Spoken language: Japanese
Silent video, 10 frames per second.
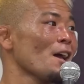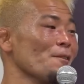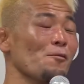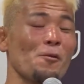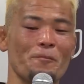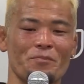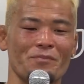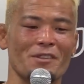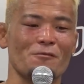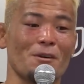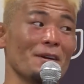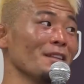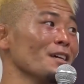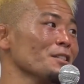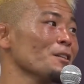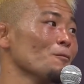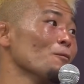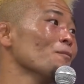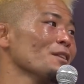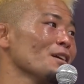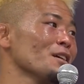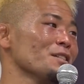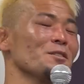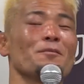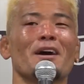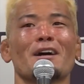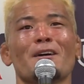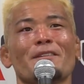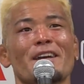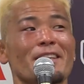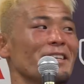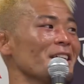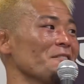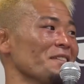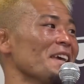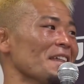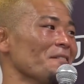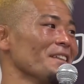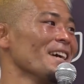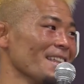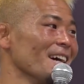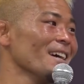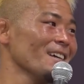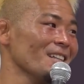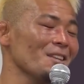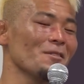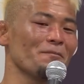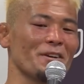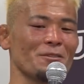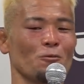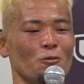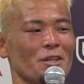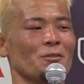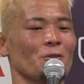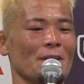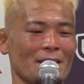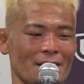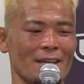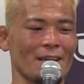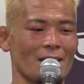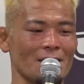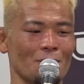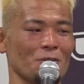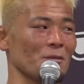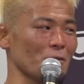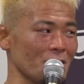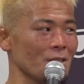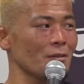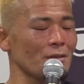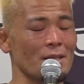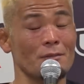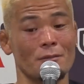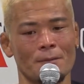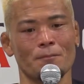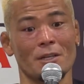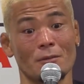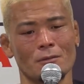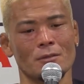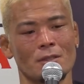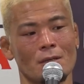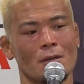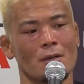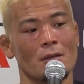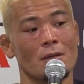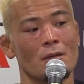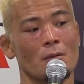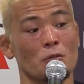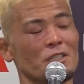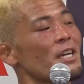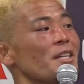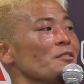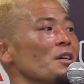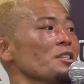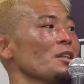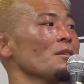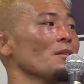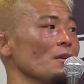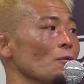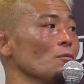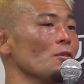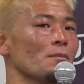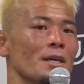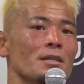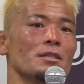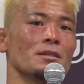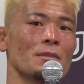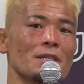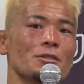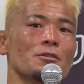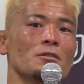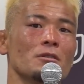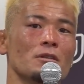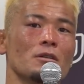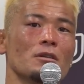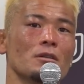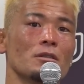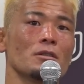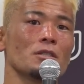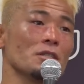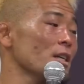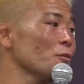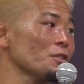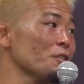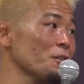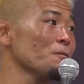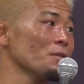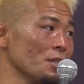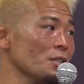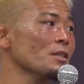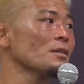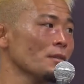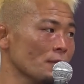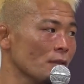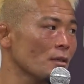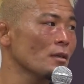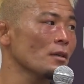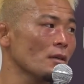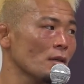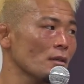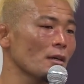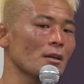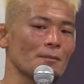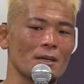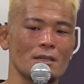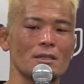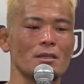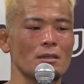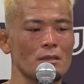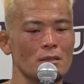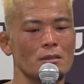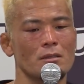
もううわ、また明日もまたガチスパーか、みたいな。行きたくねえな、みたいな。でもやっぱりこうホテル泊まって、ちゃんと気持ち作っていくと、やっぱりこう、もう試合に行く感じだったんで、本当に毎日毎週試合をしてる気分でした。だからまあいい、